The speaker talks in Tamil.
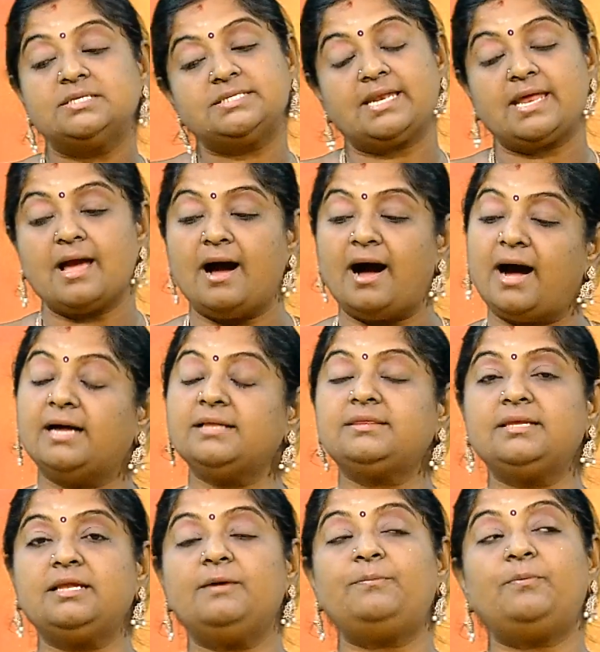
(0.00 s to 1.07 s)
சரி
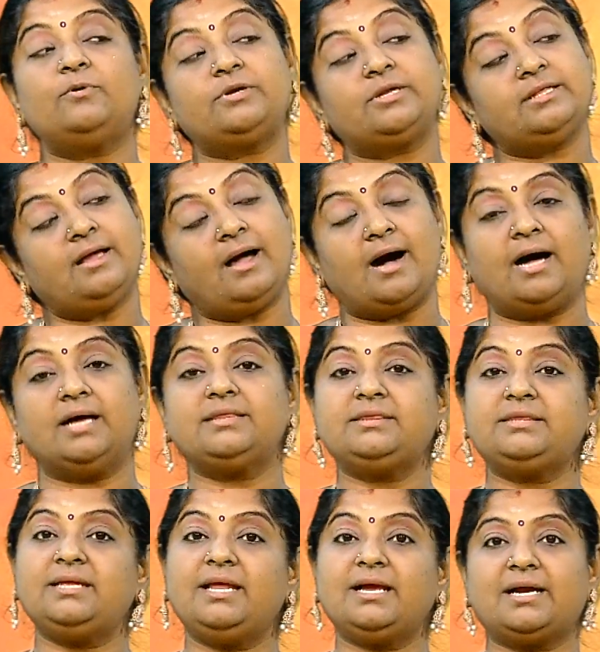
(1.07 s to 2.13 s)
ஆற்றுல போட்டது
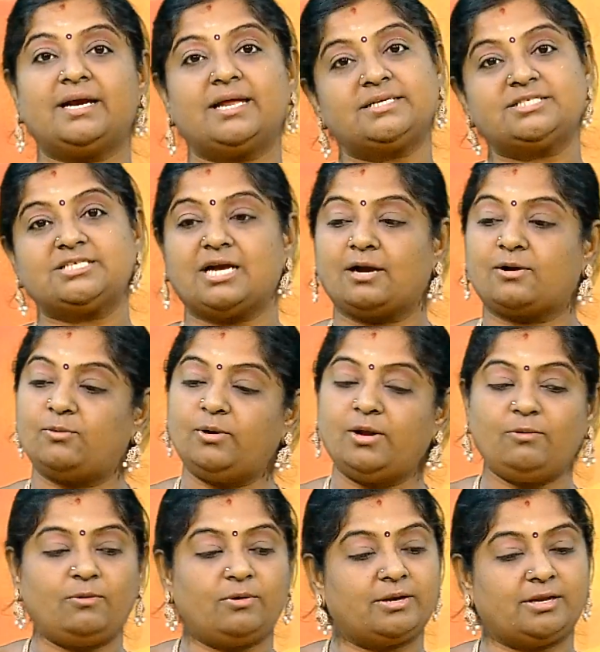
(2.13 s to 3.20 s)
ஆற்றுல கிடைச்சா கூட
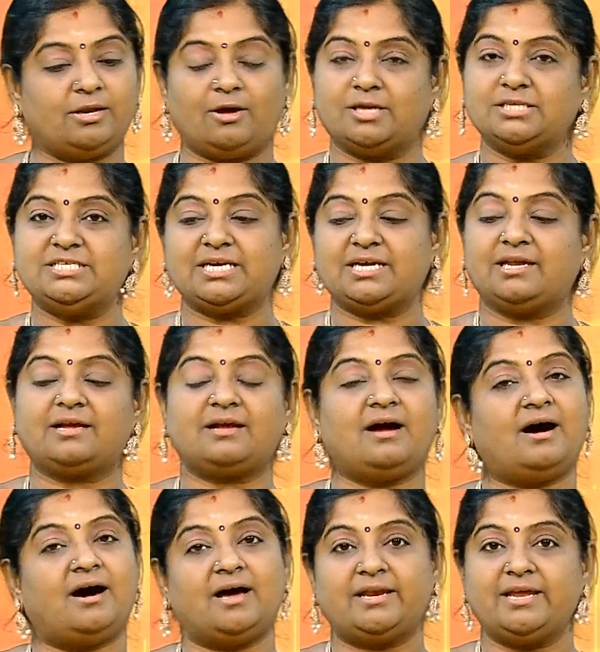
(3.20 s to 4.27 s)
ஒரு லாஜிக்
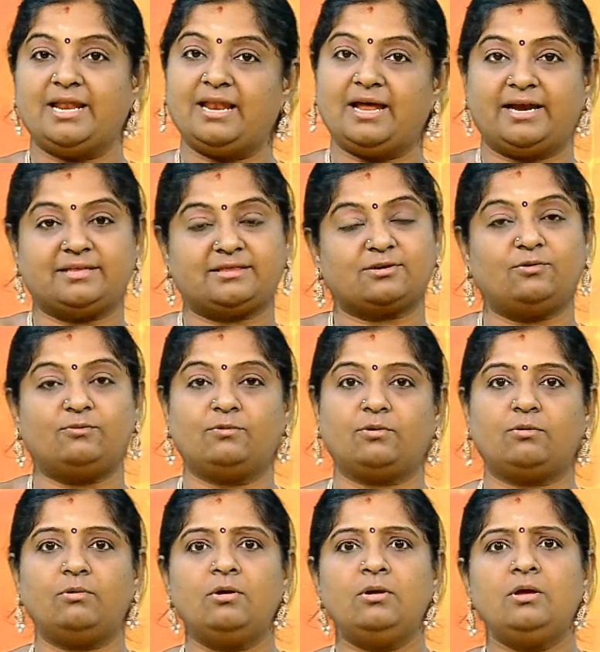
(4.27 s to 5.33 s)
இருக்குது ஆறு எல்லா இடத்துக்கும்
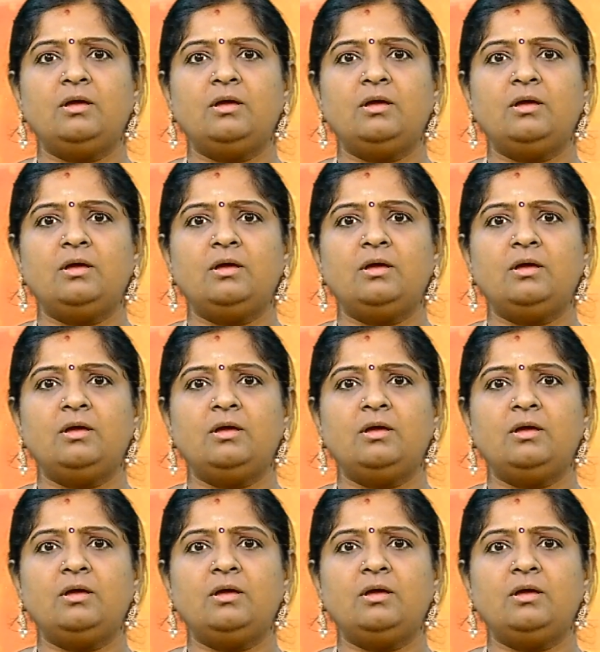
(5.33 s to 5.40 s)
வரும்